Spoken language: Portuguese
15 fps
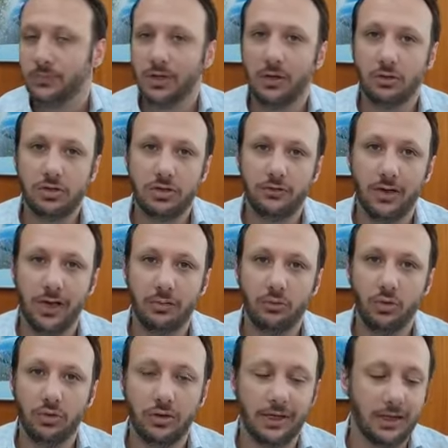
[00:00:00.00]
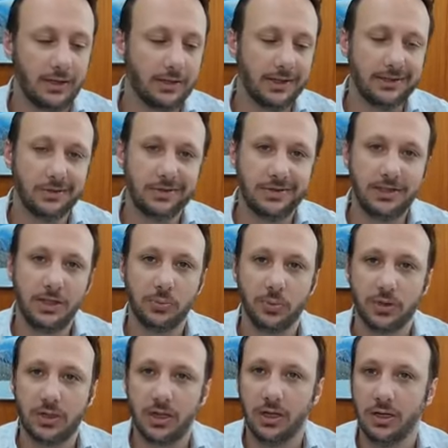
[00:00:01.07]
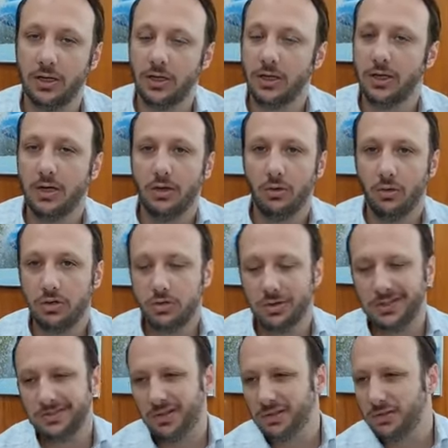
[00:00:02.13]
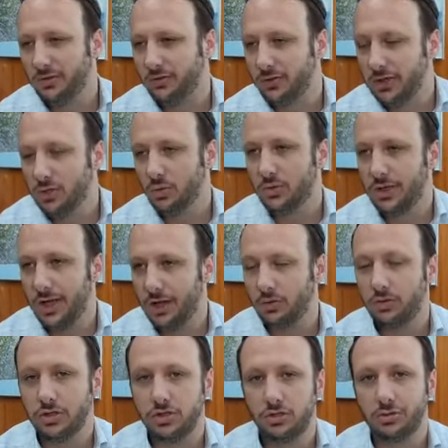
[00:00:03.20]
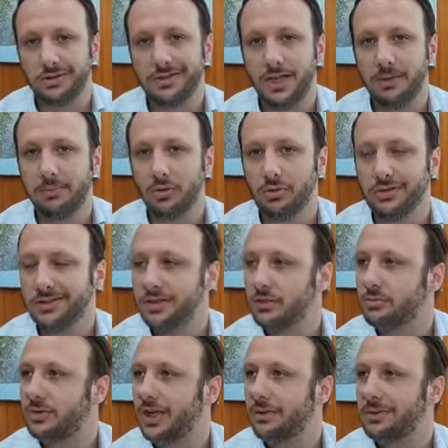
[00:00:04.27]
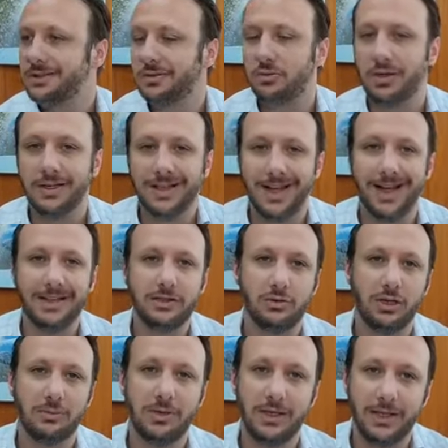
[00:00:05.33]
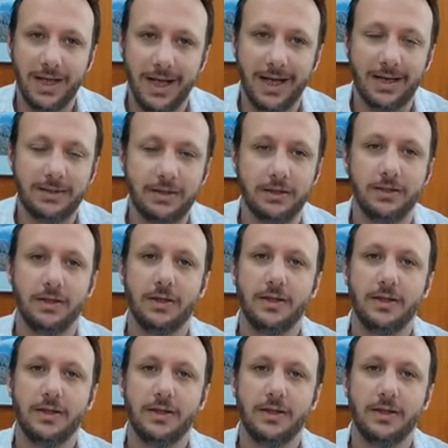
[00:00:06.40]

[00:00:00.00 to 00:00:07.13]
Então a gente fala muito né, nessa usina porque hoje o asfalto é frio, que é o que a gente consegue produzir, não tem a mesma qualidade, durabilidade.